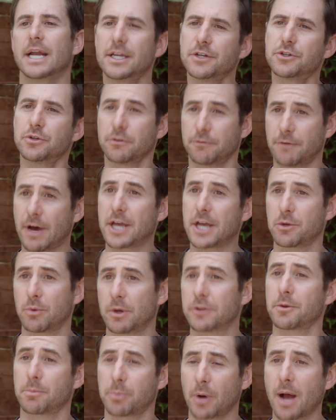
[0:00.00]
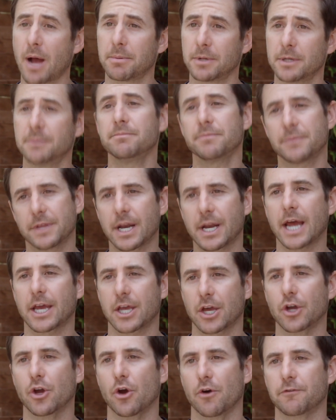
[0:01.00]
Eu preciso avaliar o problema e
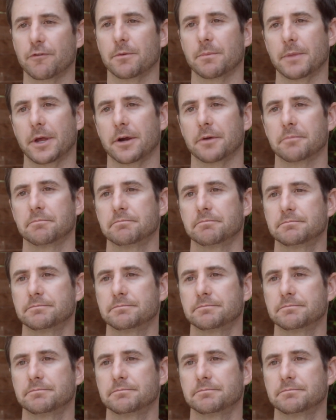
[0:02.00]
então ver como agir.